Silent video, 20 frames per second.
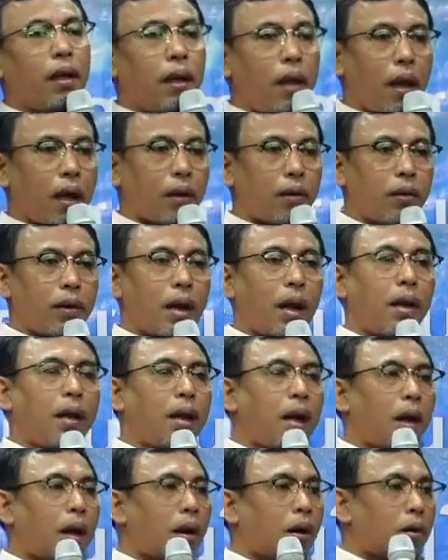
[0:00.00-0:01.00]
เด็กคนนั้น
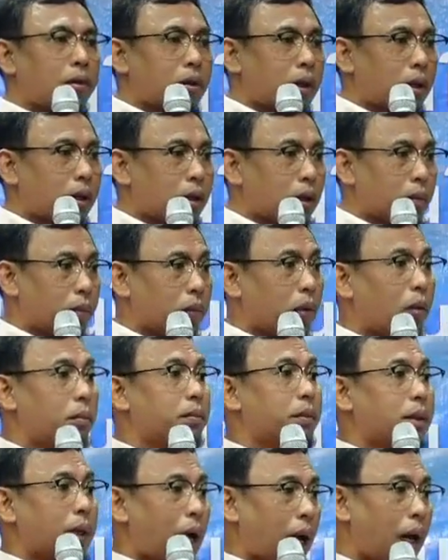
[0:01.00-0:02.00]
เนี่ยก็จะดื่มนม
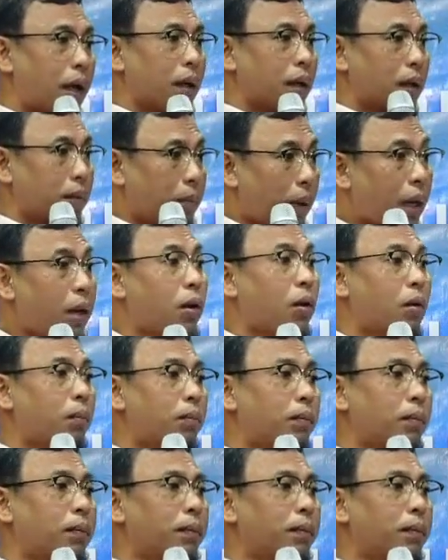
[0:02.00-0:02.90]
จากแม่นม